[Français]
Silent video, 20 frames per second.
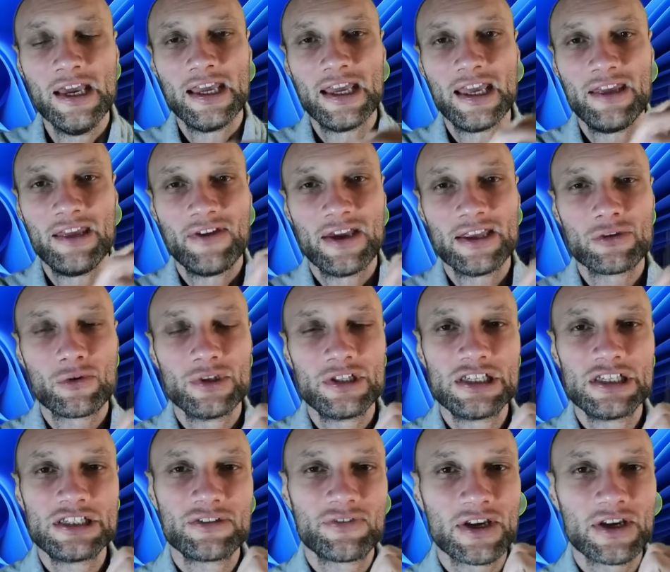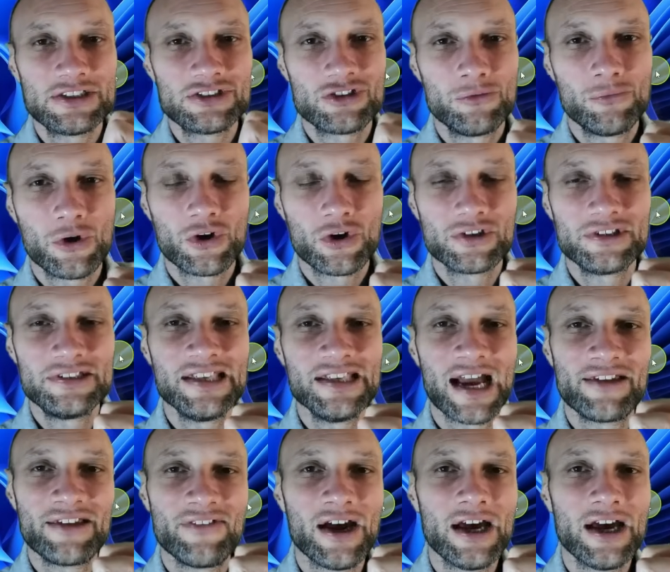et il va être déchiffré seulement quand il
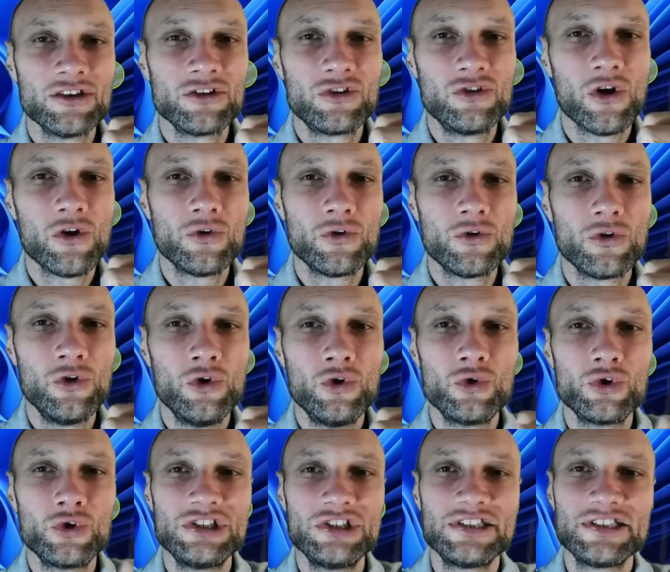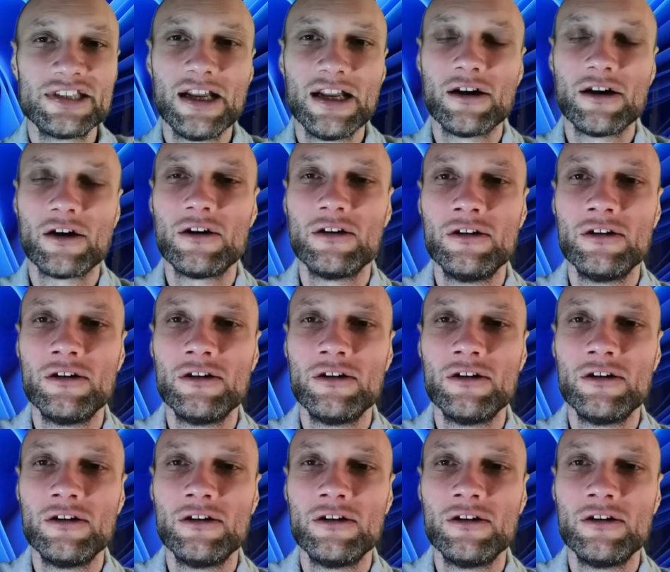arrivera dans le logiciel,